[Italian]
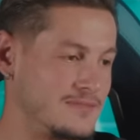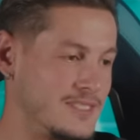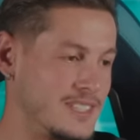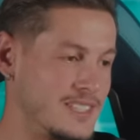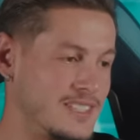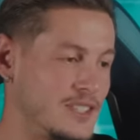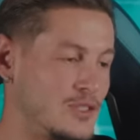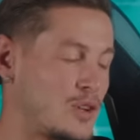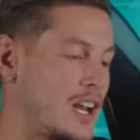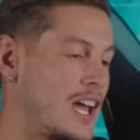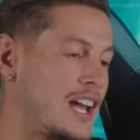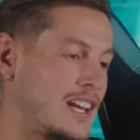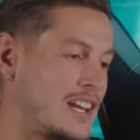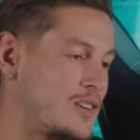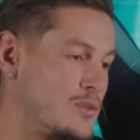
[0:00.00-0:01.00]

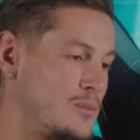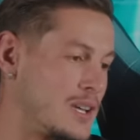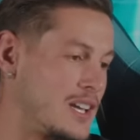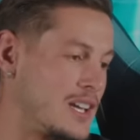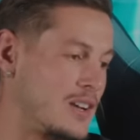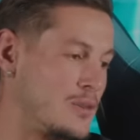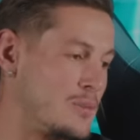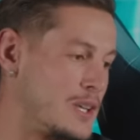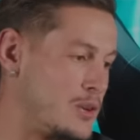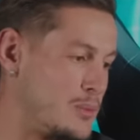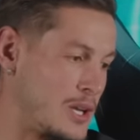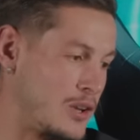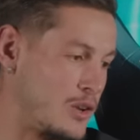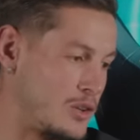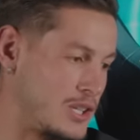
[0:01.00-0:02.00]
intitolarla come, come
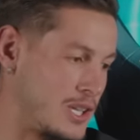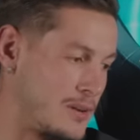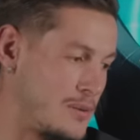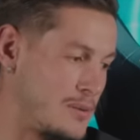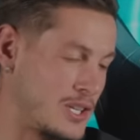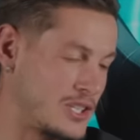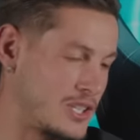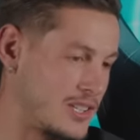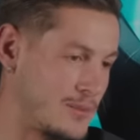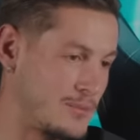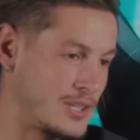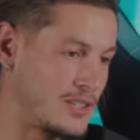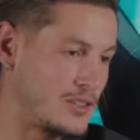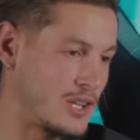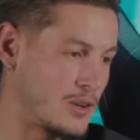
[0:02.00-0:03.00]
neomelodica, mi piace mm-hmm.
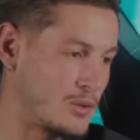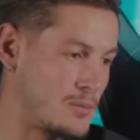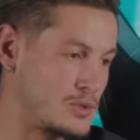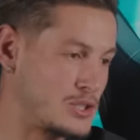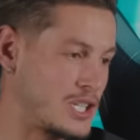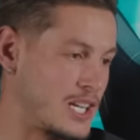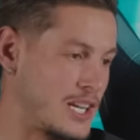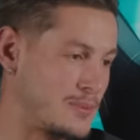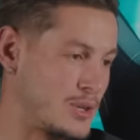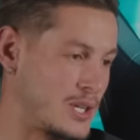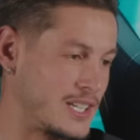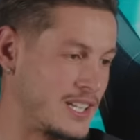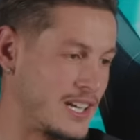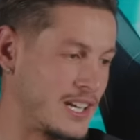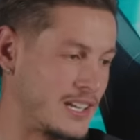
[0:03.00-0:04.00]
sempre intitolarla come musica
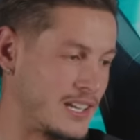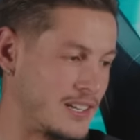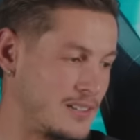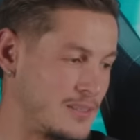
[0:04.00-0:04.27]
napoletana.